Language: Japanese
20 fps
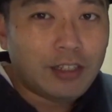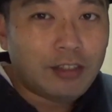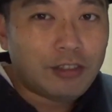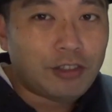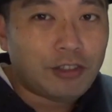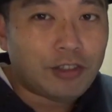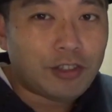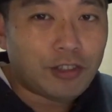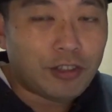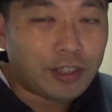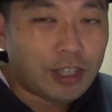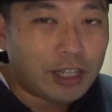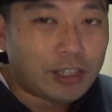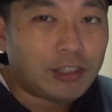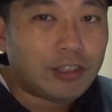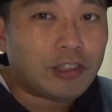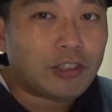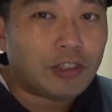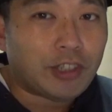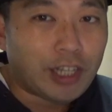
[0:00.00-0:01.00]
じゅんくんが
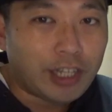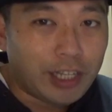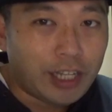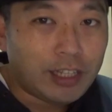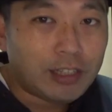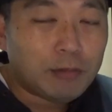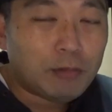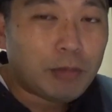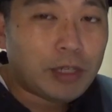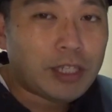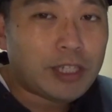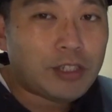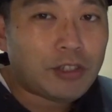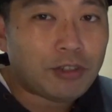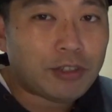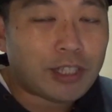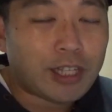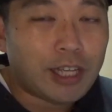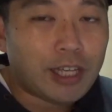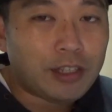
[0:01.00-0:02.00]
来るとかね、まあ、ひ
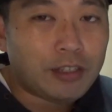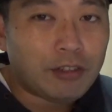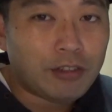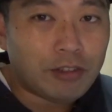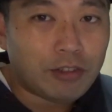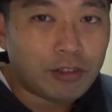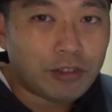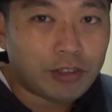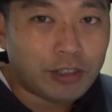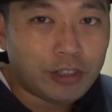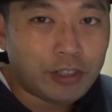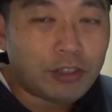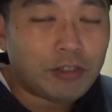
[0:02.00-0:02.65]
ちょさん、ゆんどんくん、